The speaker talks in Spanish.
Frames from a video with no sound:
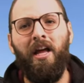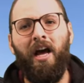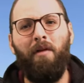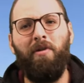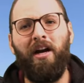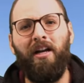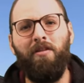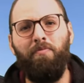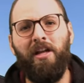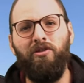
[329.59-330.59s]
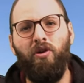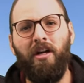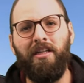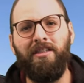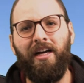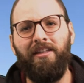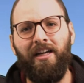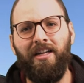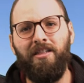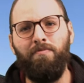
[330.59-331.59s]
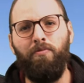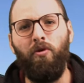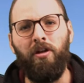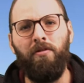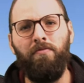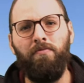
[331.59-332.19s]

a pagar el precio del rescate que les imponen.